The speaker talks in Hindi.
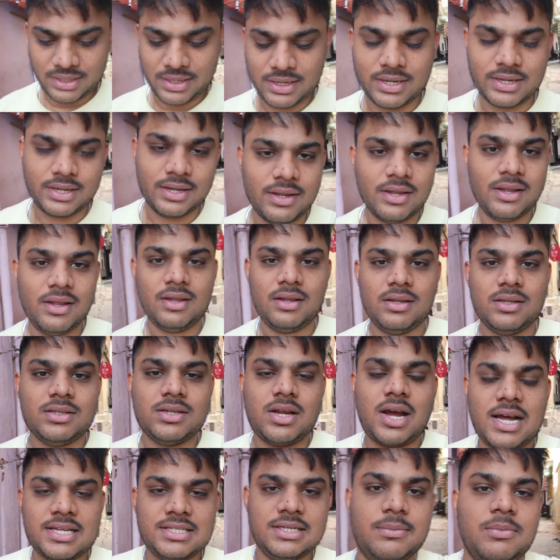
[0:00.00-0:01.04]
ठीक
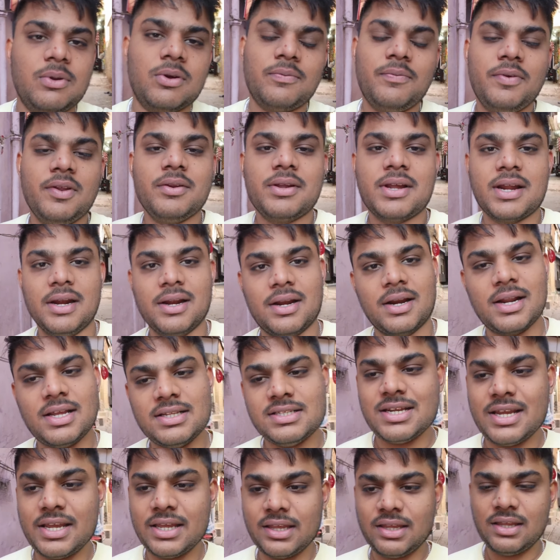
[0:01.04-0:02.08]
है आज हम लोग फिर कटरा
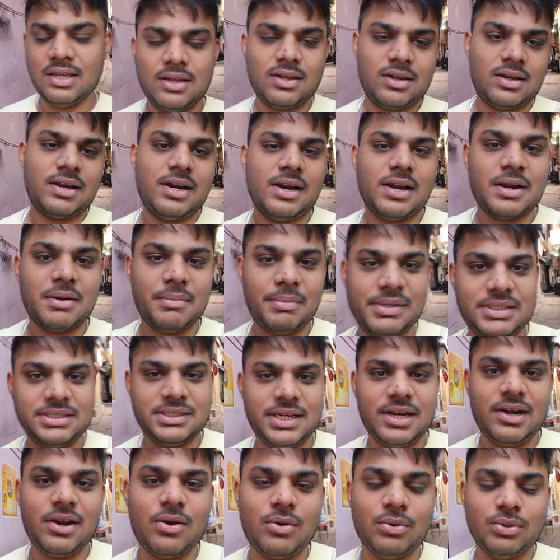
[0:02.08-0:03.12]
जाएंगे कटरा बस
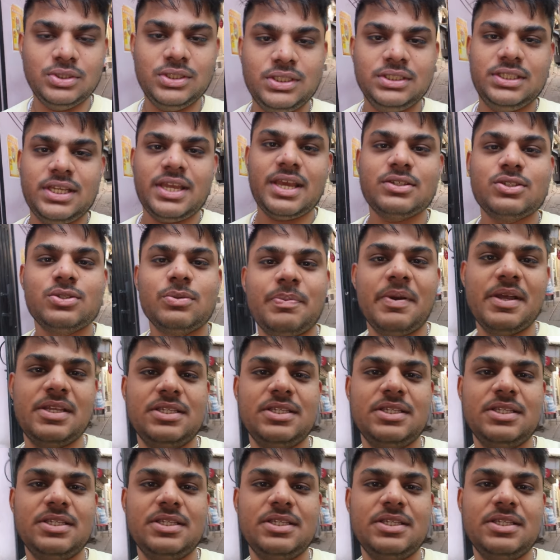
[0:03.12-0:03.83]
स्टैंड और उसी एक सौ